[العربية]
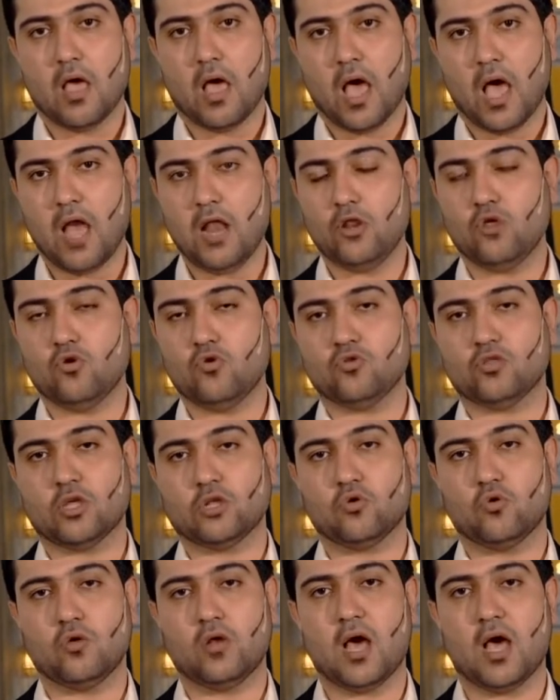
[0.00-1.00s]
هل
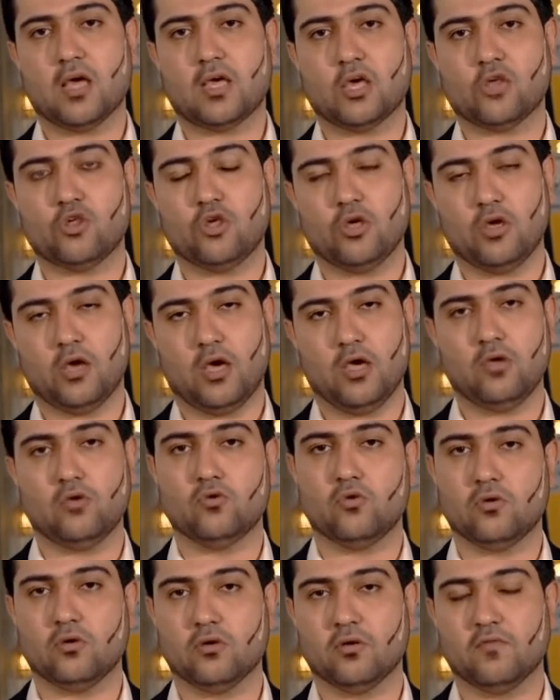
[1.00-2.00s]
يوجد هناك
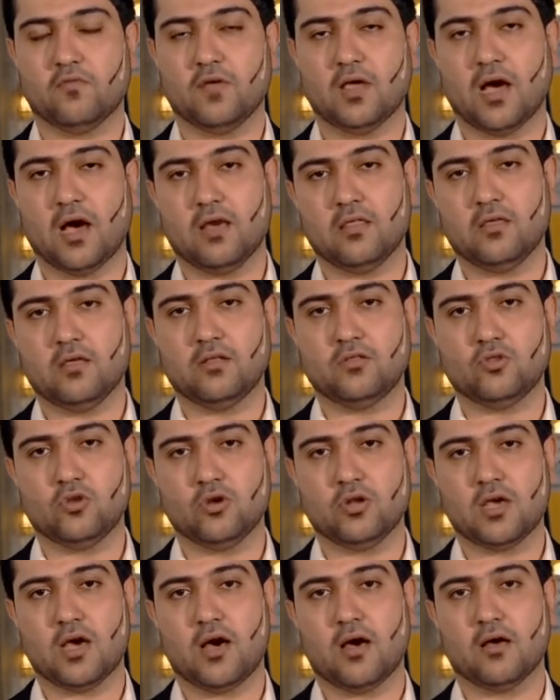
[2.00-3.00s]
شيعي في هذه
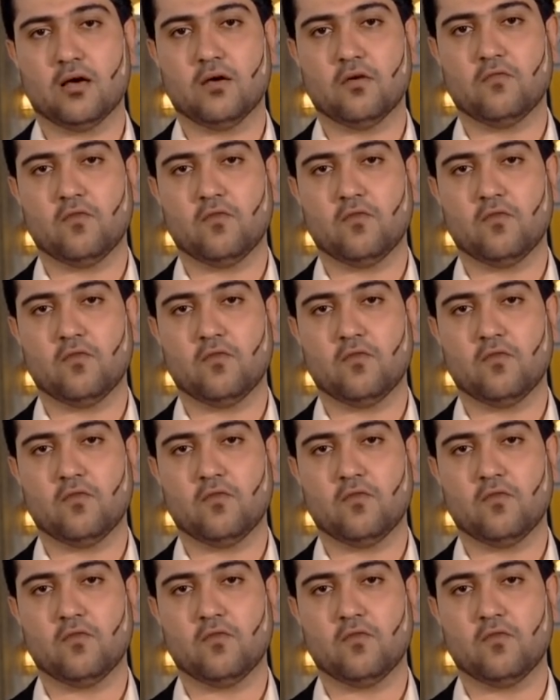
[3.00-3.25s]
الدنيا